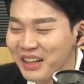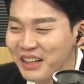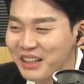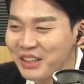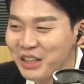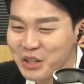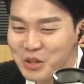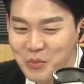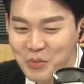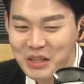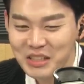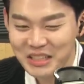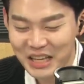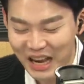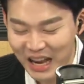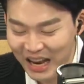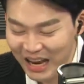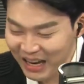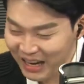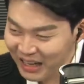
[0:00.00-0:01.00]
이게 정말
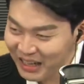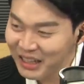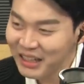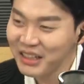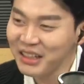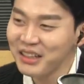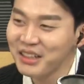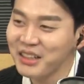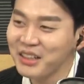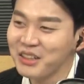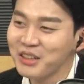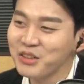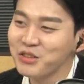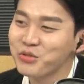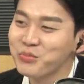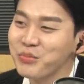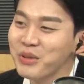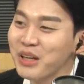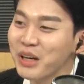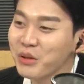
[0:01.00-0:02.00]
잘
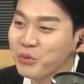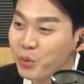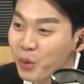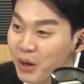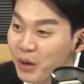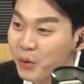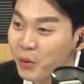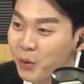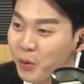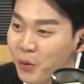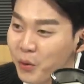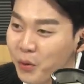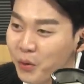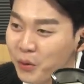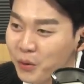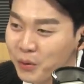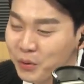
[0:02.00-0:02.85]
준비가 되고